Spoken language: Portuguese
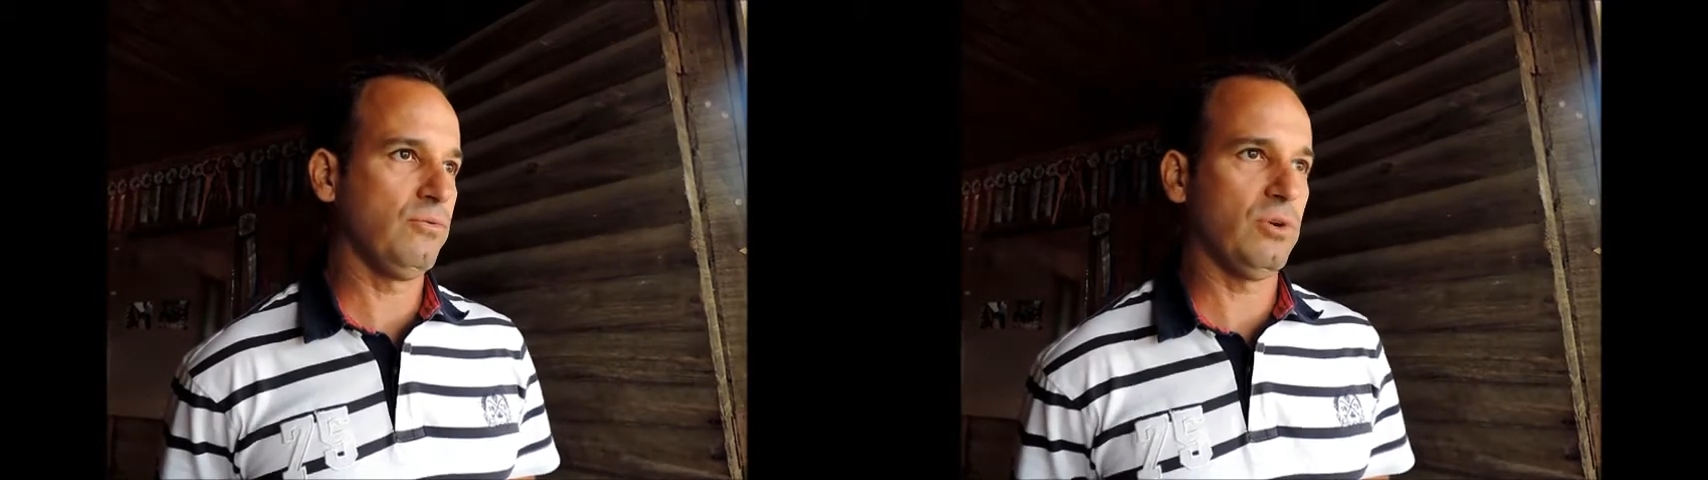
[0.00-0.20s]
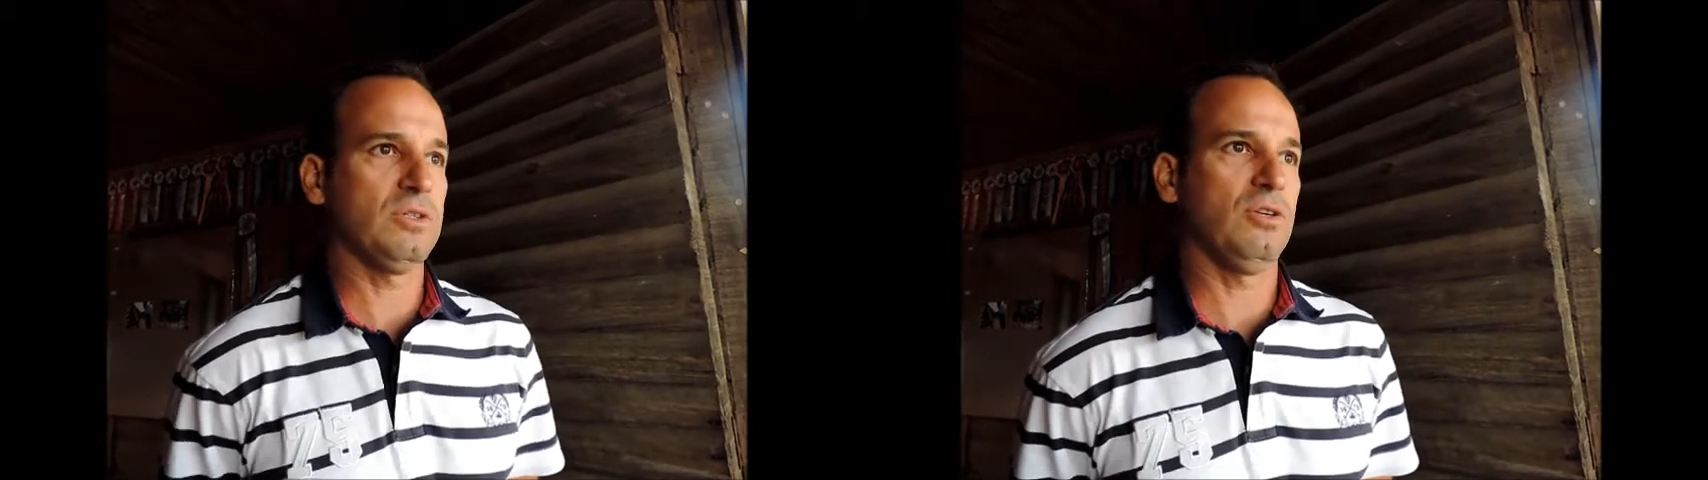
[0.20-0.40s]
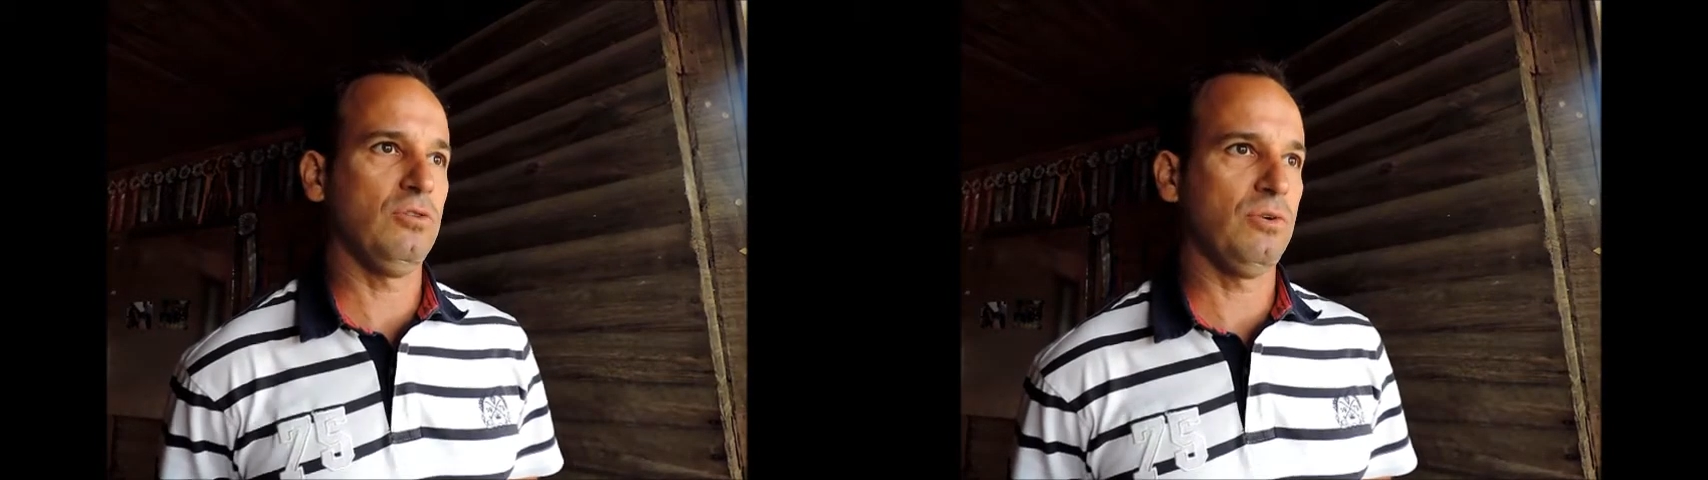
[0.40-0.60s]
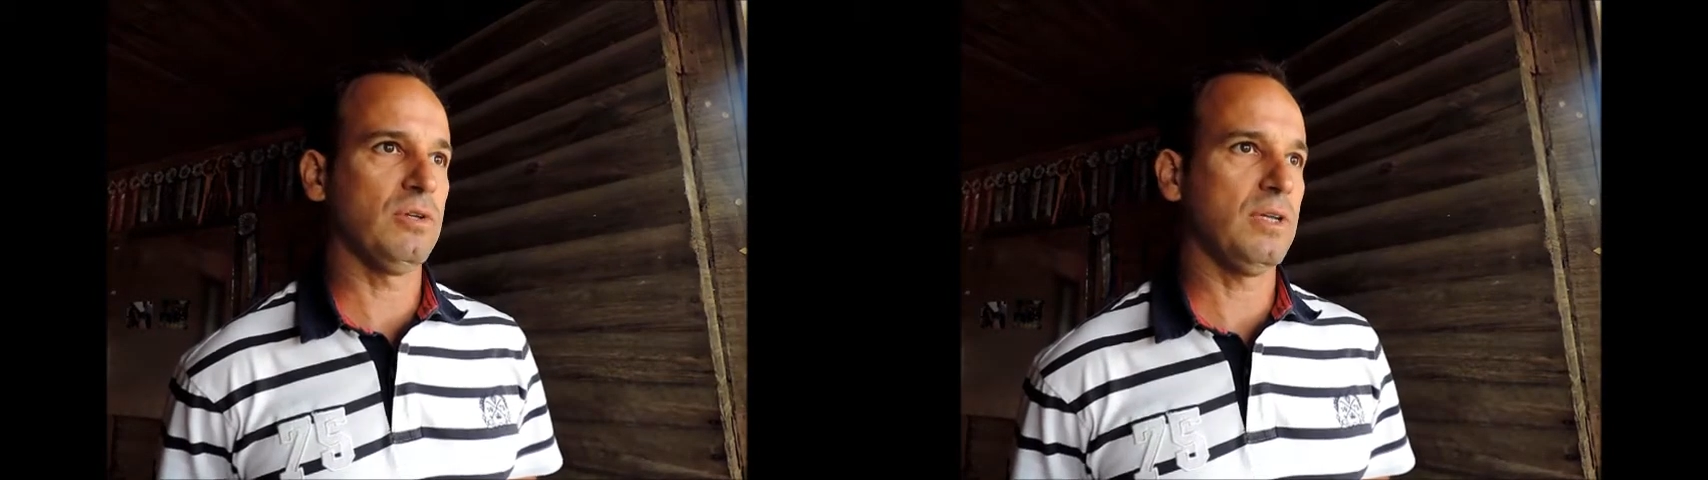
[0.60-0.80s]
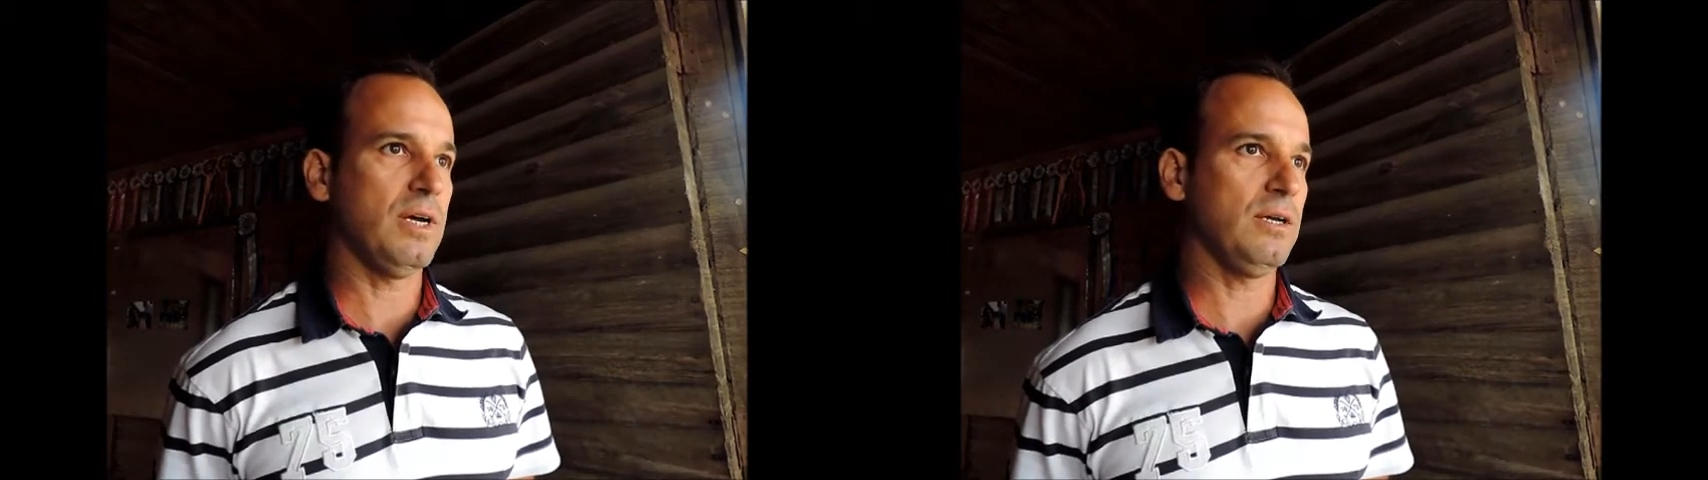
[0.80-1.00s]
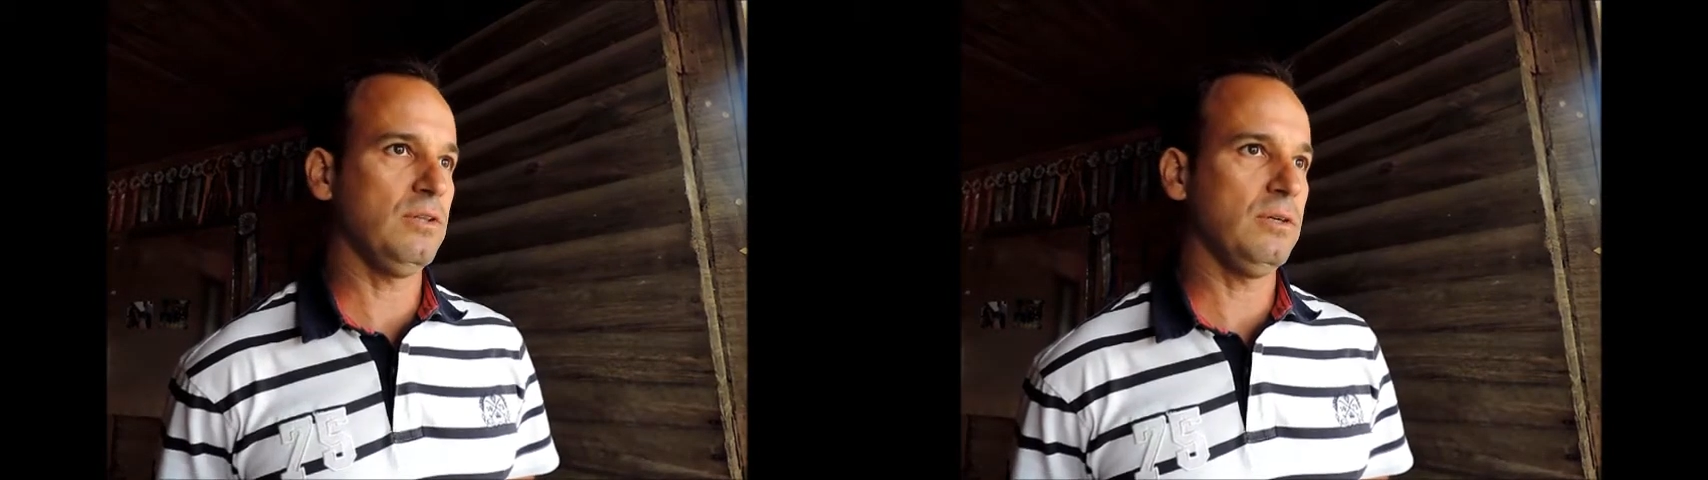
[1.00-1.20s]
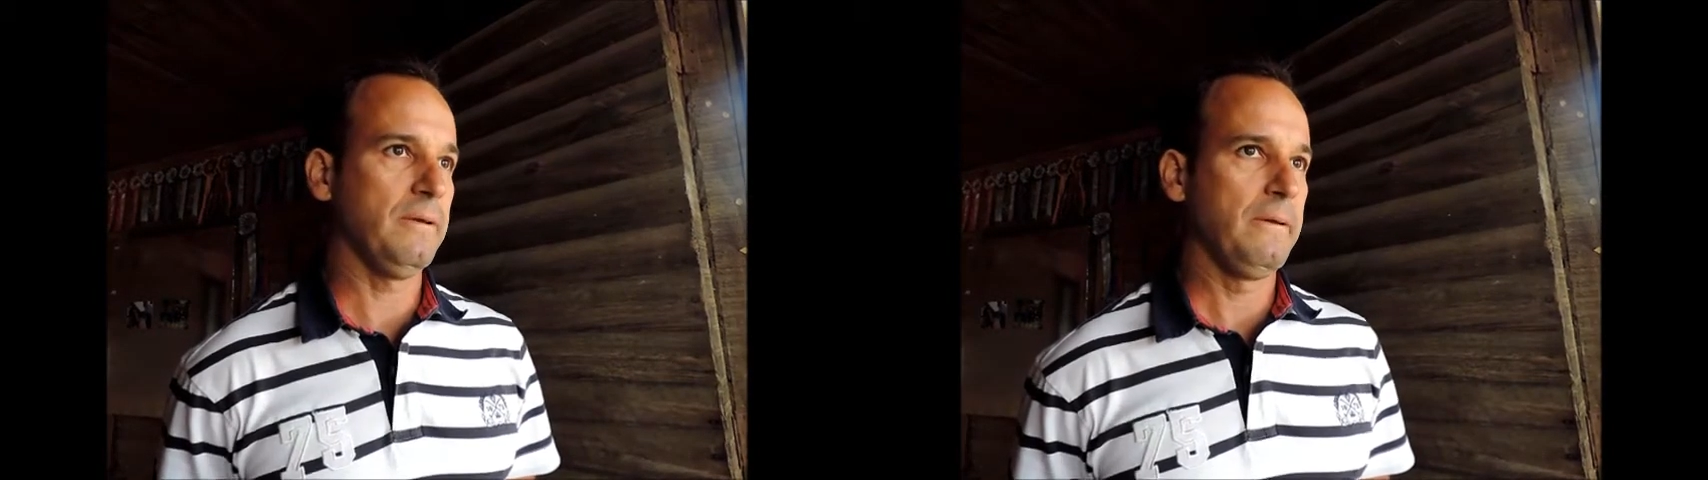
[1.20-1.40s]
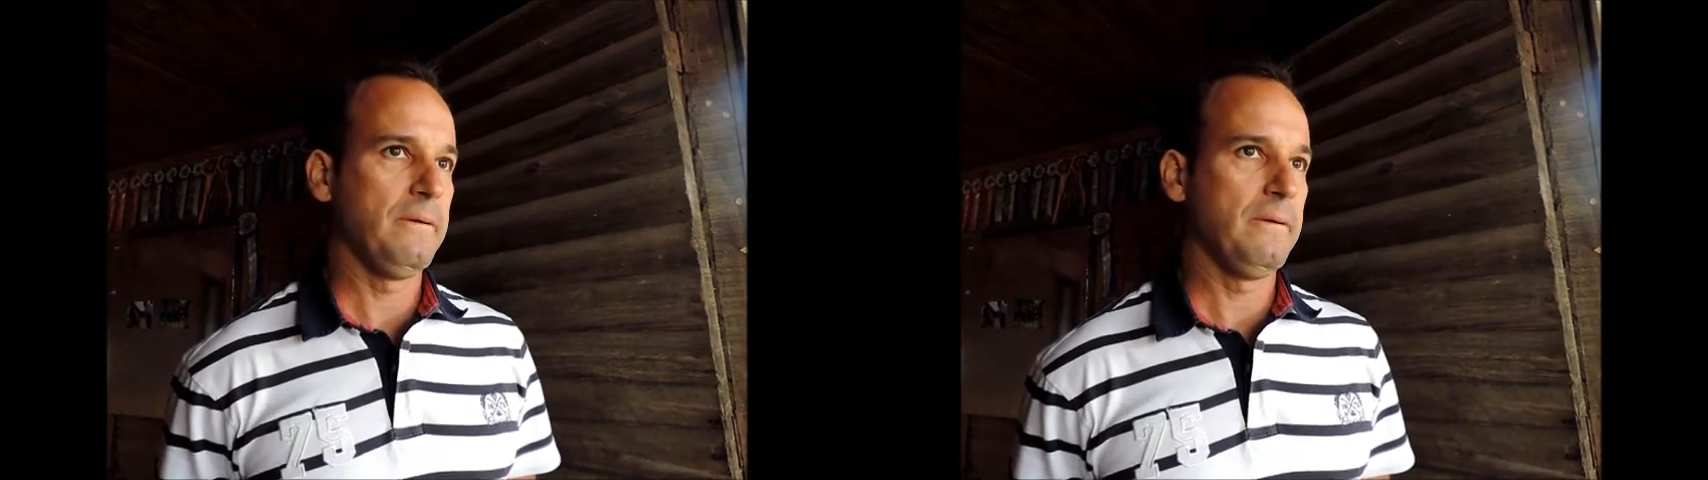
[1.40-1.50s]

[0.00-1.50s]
força de vontade.